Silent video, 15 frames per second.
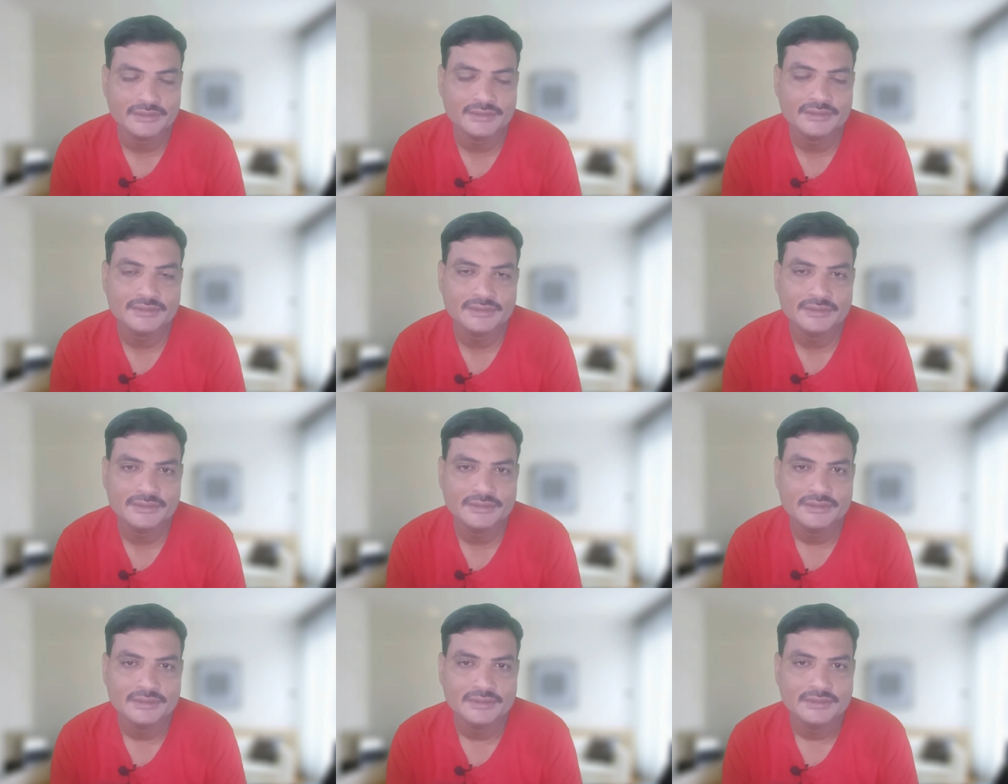
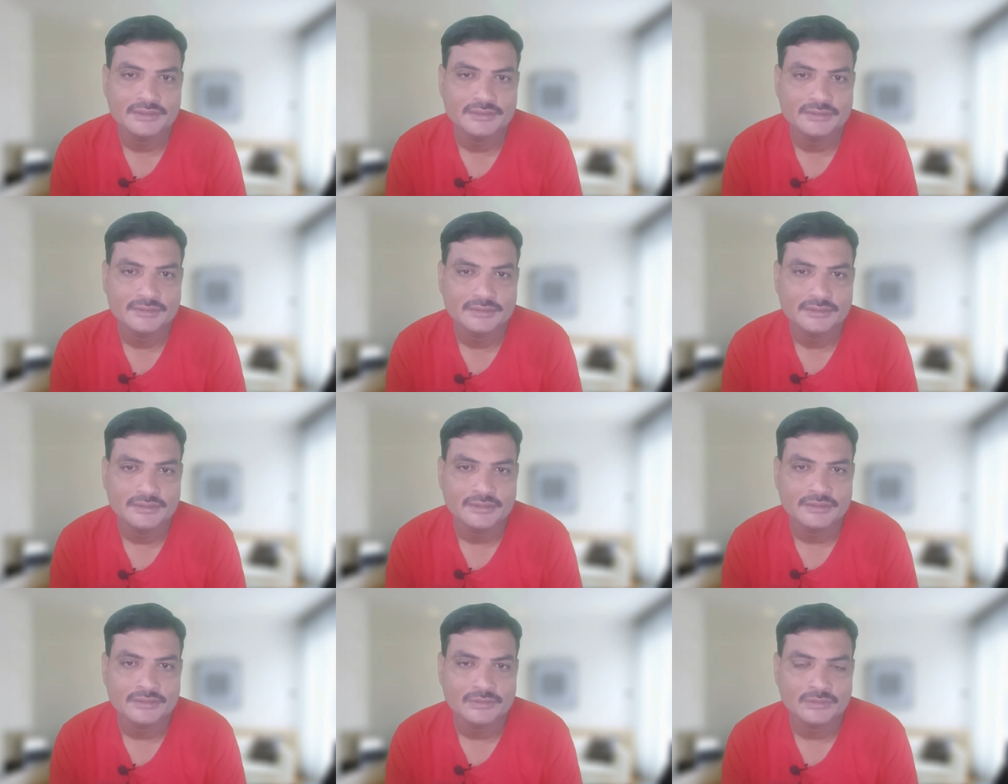
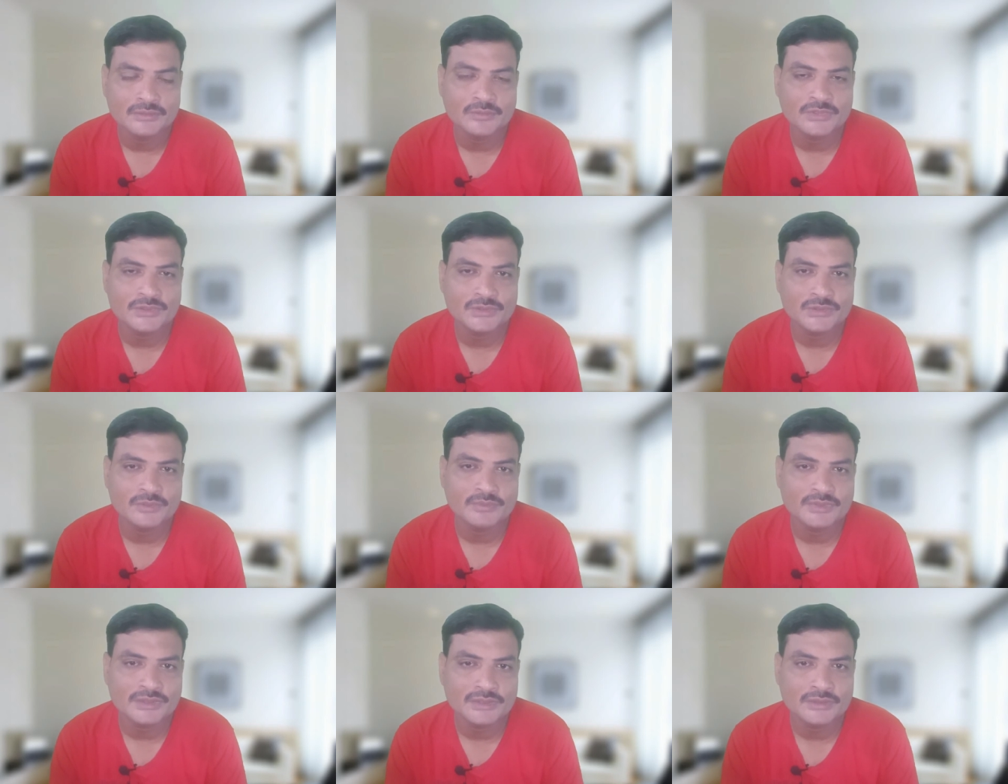है उन बच्चों
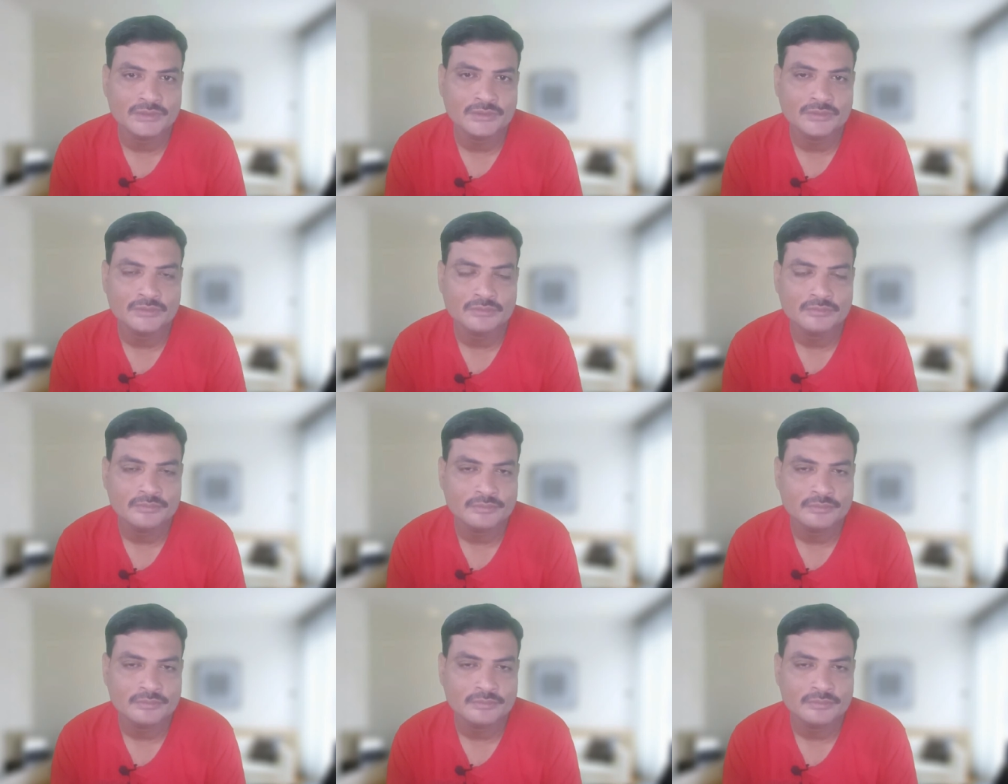में जिनको